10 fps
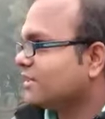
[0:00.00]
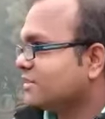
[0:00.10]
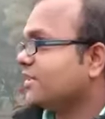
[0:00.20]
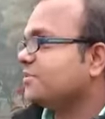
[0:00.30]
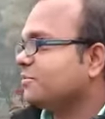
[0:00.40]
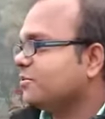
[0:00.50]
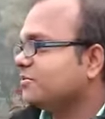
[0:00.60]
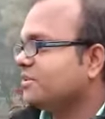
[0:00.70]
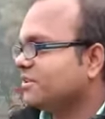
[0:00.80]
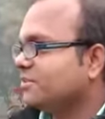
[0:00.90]
अच्छा रिस्पॉन्स
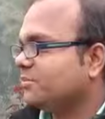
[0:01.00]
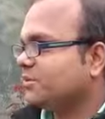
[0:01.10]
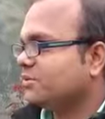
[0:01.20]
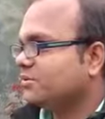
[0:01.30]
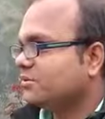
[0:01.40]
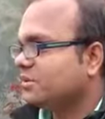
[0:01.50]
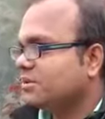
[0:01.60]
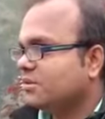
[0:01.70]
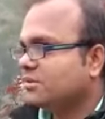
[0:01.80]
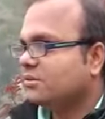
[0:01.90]
देंगे अपने
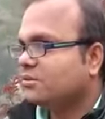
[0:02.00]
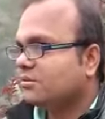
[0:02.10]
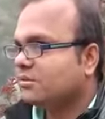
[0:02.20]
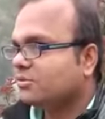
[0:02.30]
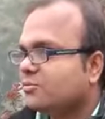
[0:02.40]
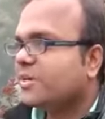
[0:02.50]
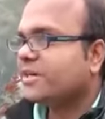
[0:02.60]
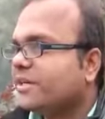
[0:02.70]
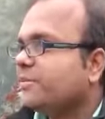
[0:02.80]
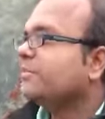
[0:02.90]
को और जो
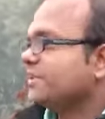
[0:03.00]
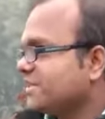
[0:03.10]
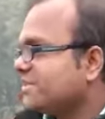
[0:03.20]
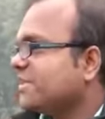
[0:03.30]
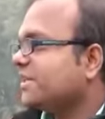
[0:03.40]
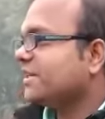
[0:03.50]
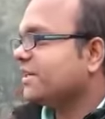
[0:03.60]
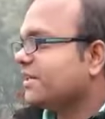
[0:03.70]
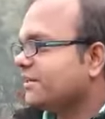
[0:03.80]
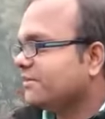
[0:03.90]
मार्केट में हम टेस्ट ही कर रहे
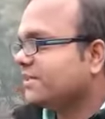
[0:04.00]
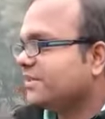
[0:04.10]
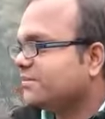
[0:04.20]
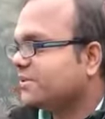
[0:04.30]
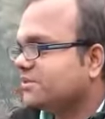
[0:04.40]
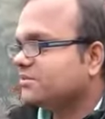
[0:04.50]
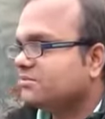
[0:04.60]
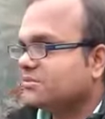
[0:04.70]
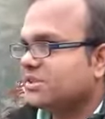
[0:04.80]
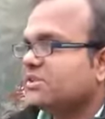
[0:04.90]
हैं काफ़ी टाइम से
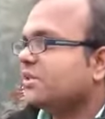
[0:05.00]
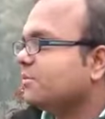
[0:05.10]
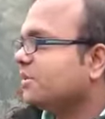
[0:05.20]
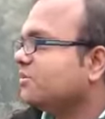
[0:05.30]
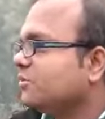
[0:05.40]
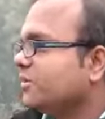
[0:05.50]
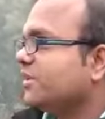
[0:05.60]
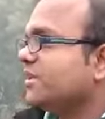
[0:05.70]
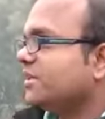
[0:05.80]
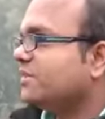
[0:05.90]
तीन चार महीने तो हो ही
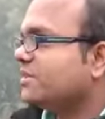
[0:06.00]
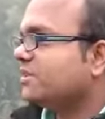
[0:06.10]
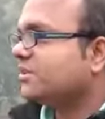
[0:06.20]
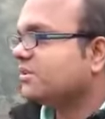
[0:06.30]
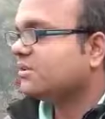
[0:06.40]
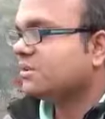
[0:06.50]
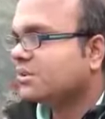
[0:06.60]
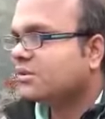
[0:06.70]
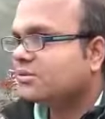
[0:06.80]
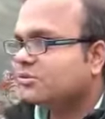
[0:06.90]
गए टेस्टिंग के
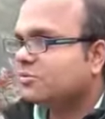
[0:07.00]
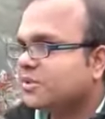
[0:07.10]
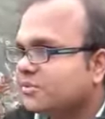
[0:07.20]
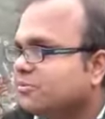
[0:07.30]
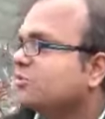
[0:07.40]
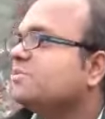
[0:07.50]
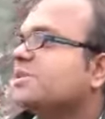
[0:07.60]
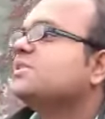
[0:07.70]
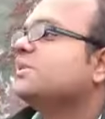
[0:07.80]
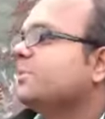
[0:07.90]
उसमें रिस्पॉन्स भी
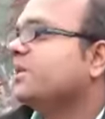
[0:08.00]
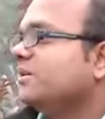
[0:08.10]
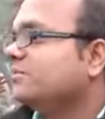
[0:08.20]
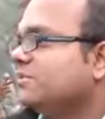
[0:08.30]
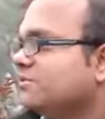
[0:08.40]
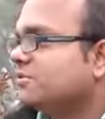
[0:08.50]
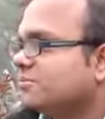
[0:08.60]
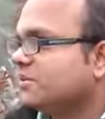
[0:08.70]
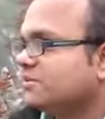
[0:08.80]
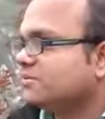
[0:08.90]
अच्छा मिला
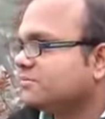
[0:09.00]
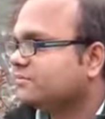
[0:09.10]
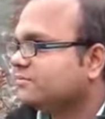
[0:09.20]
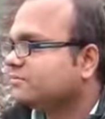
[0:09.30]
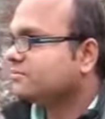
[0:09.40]
है कोई